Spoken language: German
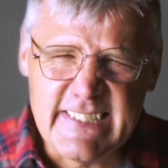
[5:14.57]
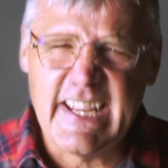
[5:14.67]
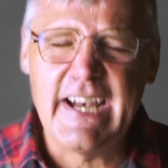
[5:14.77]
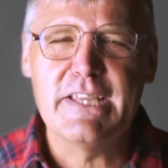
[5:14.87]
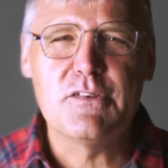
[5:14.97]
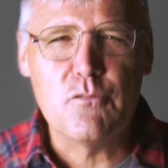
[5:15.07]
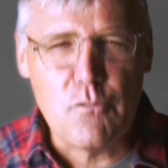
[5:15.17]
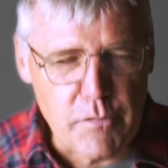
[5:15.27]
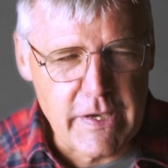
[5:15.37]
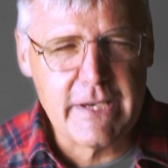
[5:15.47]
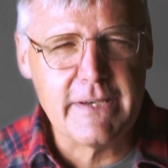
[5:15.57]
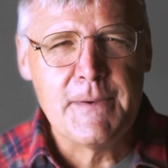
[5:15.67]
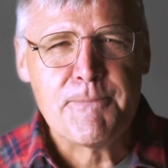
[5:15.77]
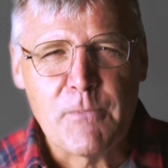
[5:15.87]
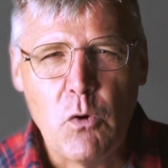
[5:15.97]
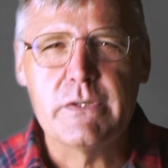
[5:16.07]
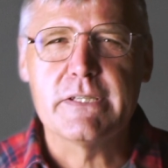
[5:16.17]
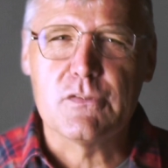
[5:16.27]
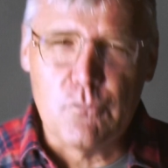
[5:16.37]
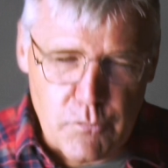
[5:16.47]
deinen Weg und
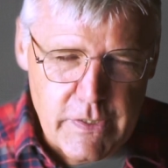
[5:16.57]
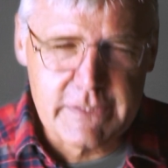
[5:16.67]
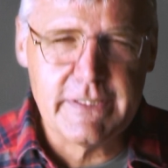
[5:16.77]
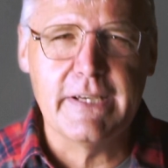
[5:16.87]
es wird